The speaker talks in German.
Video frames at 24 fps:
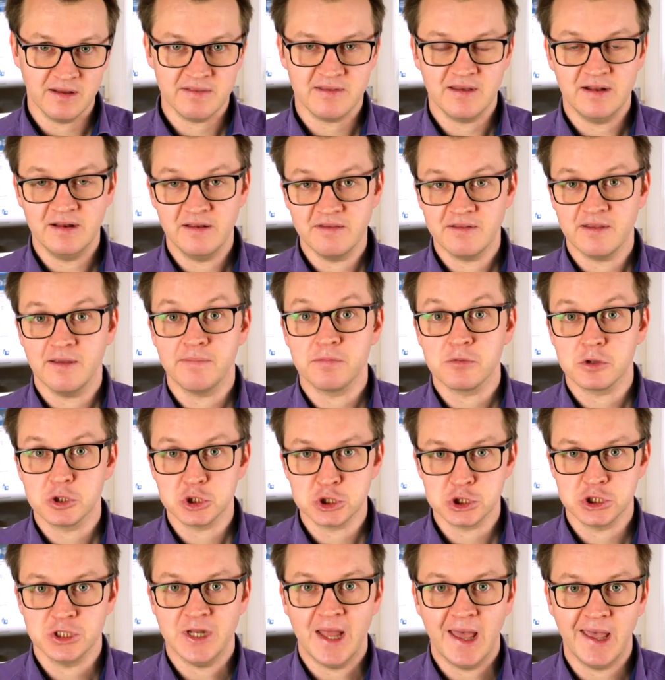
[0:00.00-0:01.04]
tatsächlich selbst
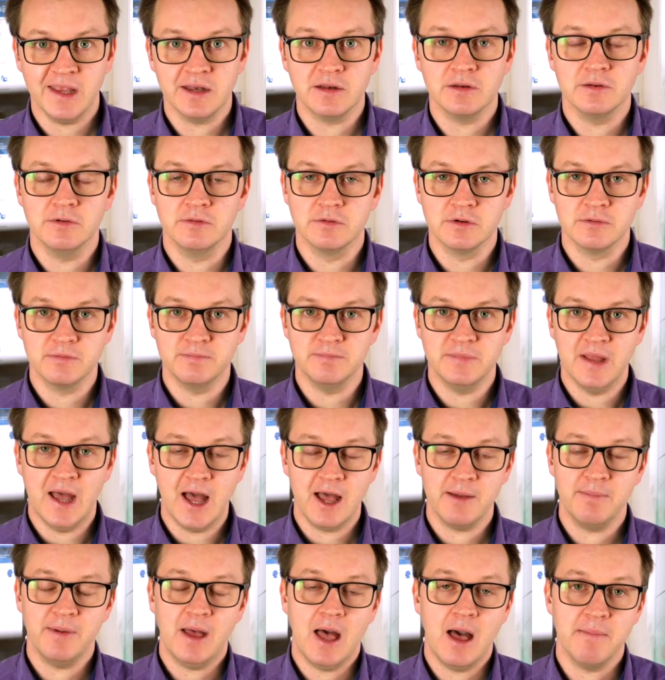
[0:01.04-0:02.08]
schneiden und
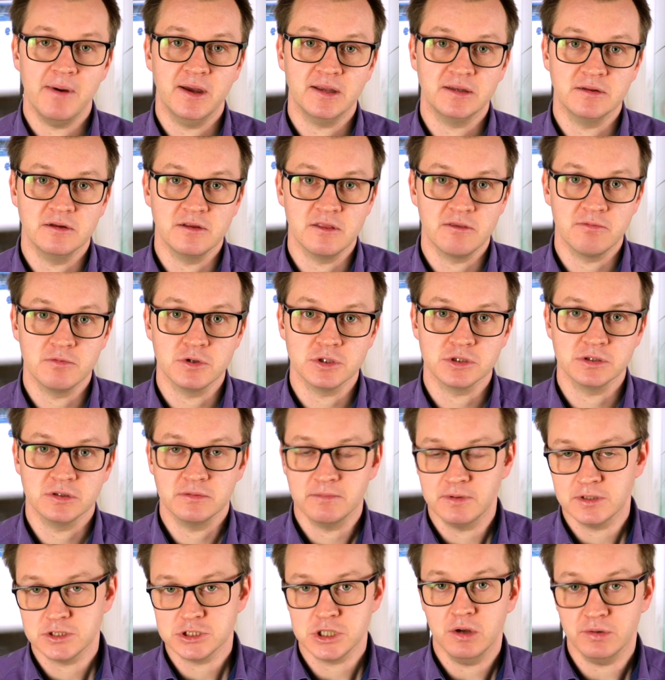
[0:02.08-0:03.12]
nachbearbeiten inzwischen.
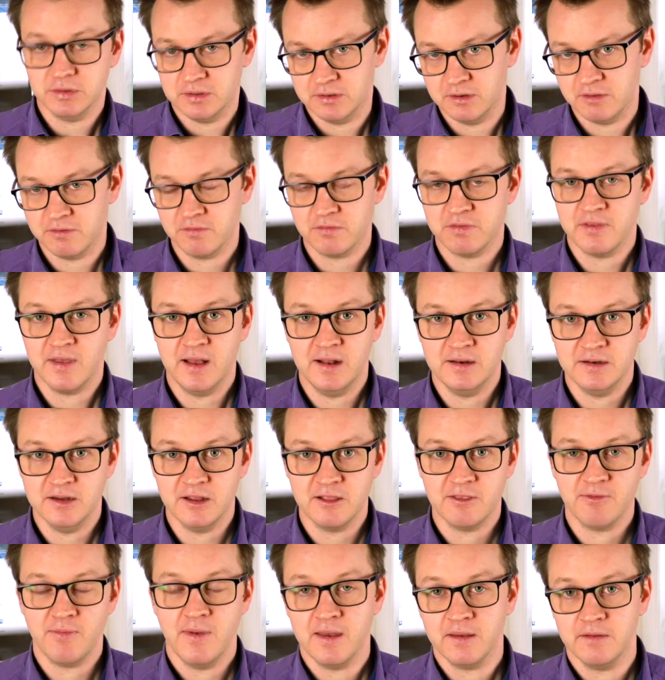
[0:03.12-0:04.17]
Wenn schaut in die sozialen
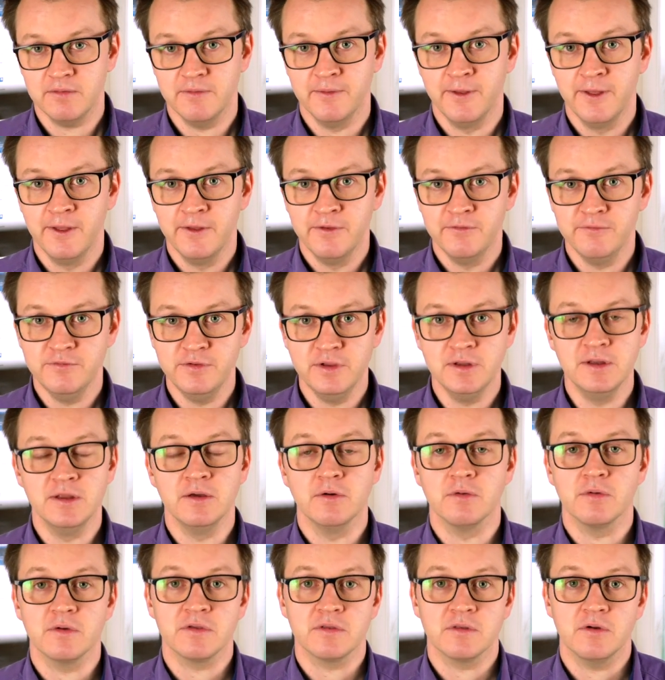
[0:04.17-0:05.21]
Netzwerke,
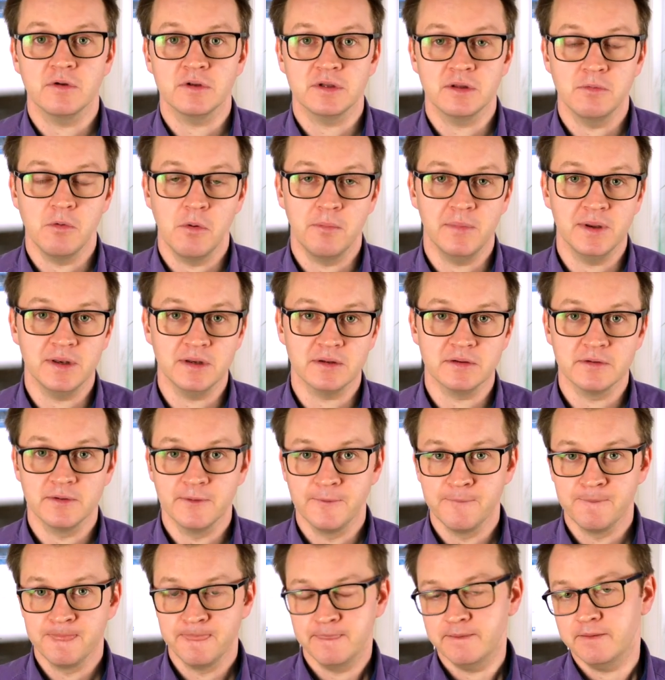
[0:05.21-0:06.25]
Video ist dort im Moment
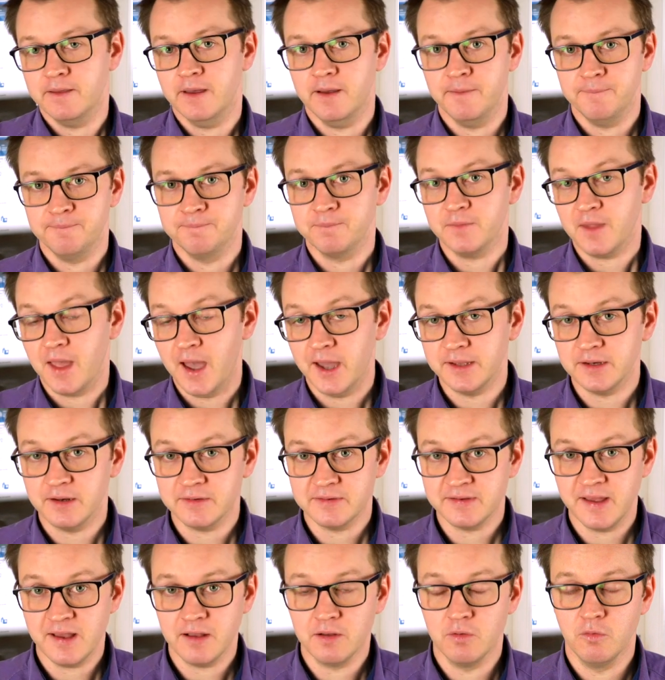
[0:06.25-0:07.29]
ja einer
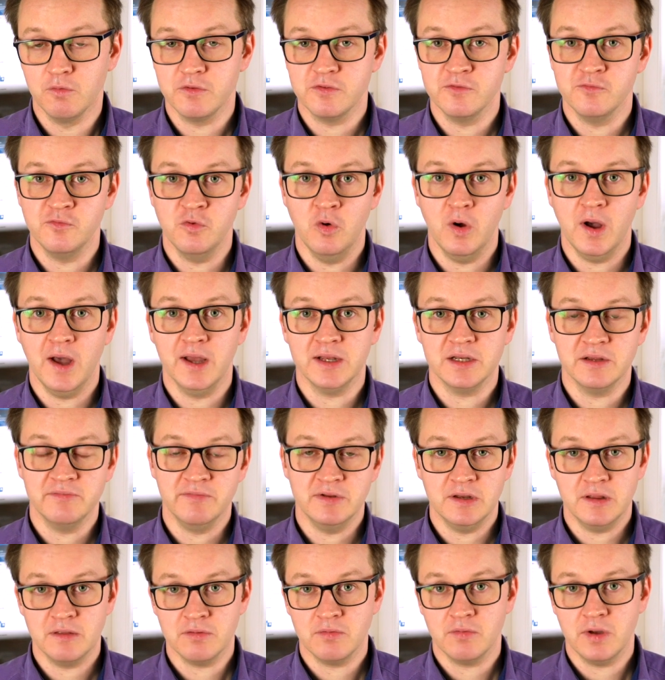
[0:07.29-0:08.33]
der großen Vorreiter,
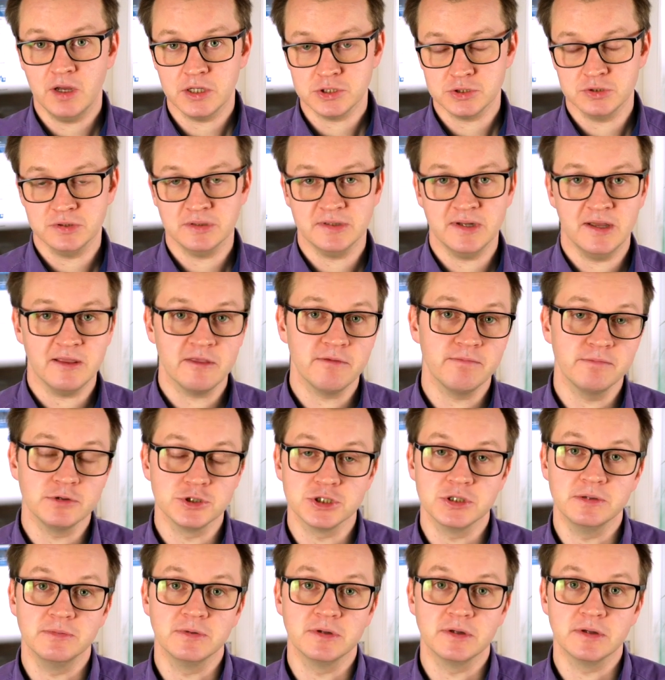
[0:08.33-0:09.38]
wenn nicht sogar schon das
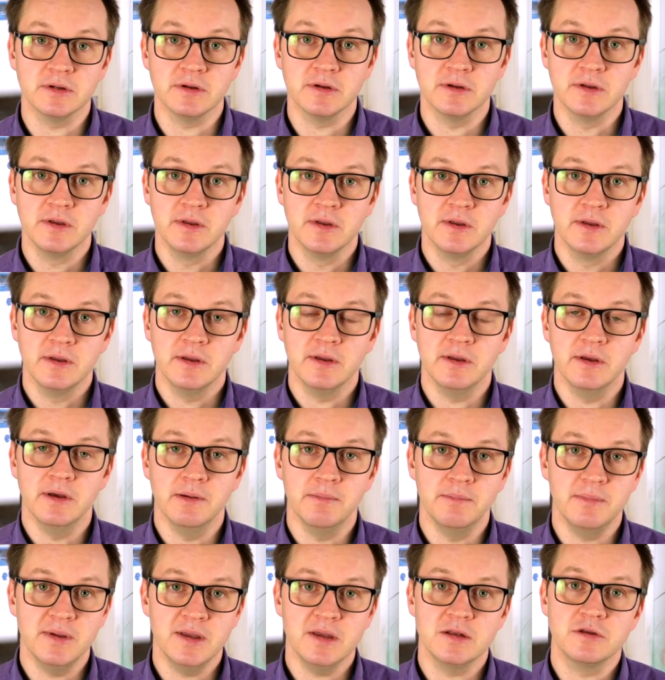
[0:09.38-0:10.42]
bestimmende äh,
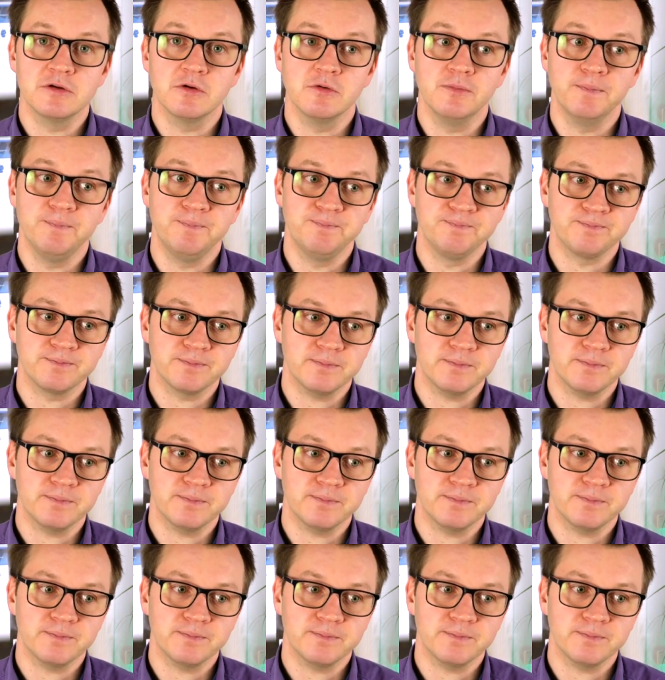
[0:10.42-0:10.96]
Medium